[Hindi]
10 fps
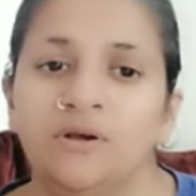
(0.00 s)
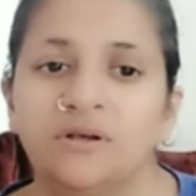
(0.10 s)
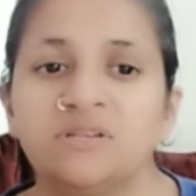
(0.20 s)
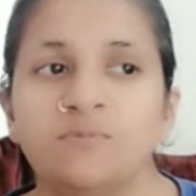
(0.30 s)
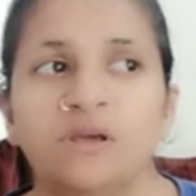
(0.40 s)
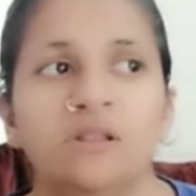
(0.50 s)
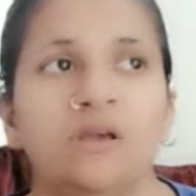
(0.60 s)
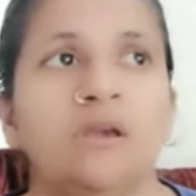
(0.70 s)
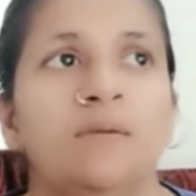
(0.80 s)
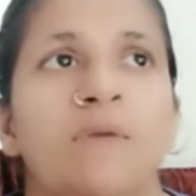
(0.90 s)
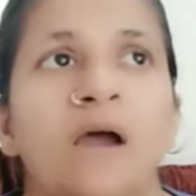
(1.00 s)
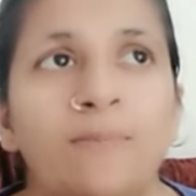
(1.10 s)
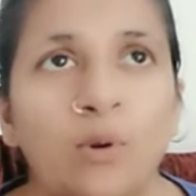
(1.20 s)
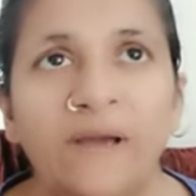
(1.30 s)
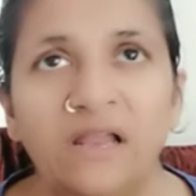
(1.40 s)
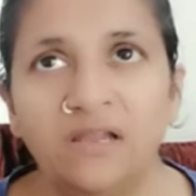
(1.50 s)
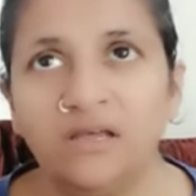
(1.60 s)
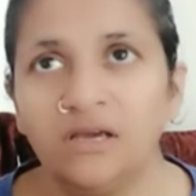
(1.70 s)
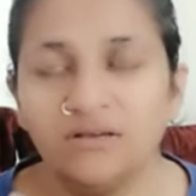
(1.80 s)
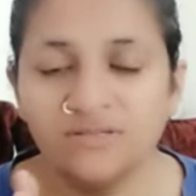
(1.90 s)
इसमें देखिए मैं आपको पहले ही
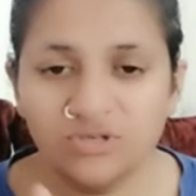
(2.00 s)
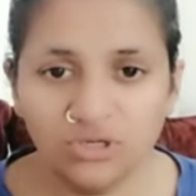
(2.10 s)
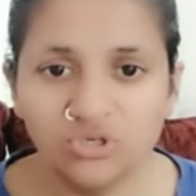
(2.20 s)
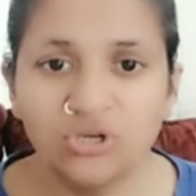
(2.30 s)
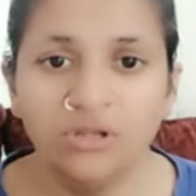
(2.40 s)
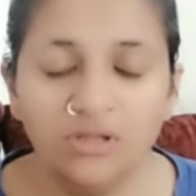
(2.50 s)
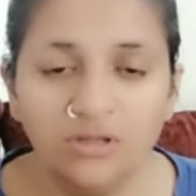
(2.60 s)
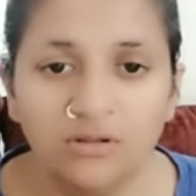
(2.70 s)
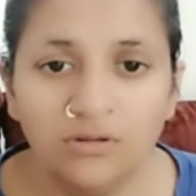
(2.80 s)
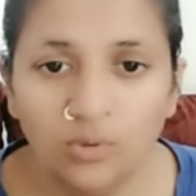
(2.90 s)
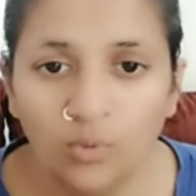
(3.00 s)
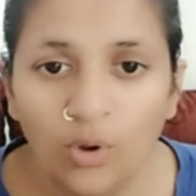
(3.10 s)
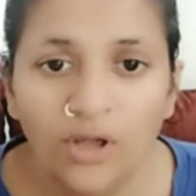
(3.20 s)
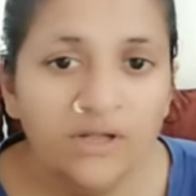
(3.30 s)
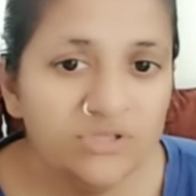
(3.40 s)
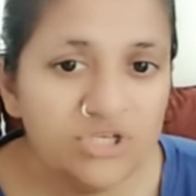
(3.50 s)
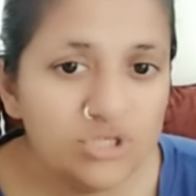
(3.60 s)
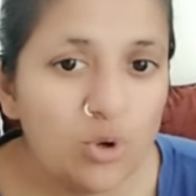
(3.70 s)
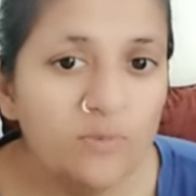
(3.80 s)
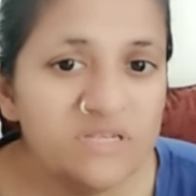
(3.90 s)
एक इंस्ट्रक्शन दे देती हूँ
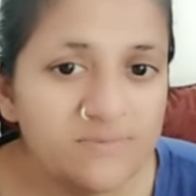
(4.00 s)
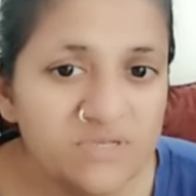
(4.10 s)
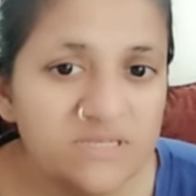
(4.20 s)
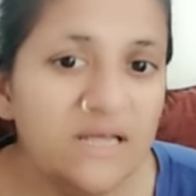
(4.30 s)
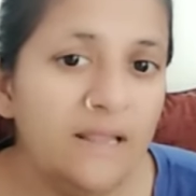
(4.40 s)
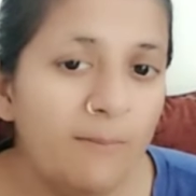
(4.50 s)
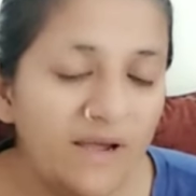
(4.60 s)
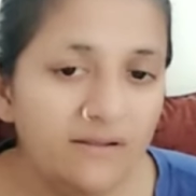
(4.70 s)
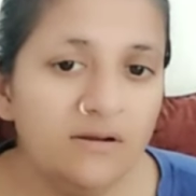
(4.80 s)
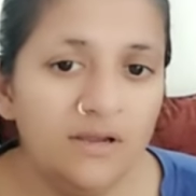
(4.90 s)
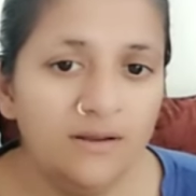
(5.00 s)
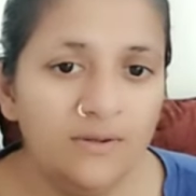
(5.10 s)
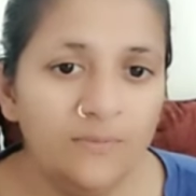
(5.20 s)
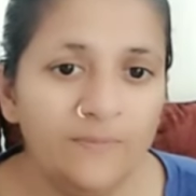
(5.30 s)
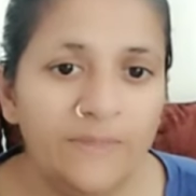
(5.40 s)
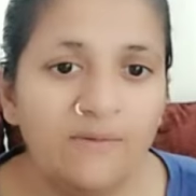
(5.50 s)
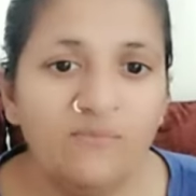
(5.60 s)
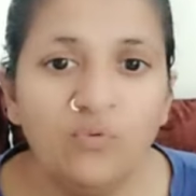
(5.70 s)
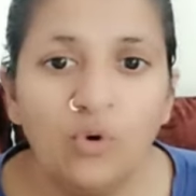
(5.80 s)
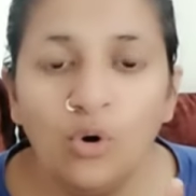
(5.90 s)
जिसको भी सबसे ज़्यादा माइग्रेन है
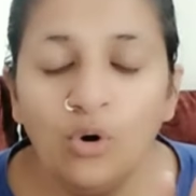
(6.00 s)
वो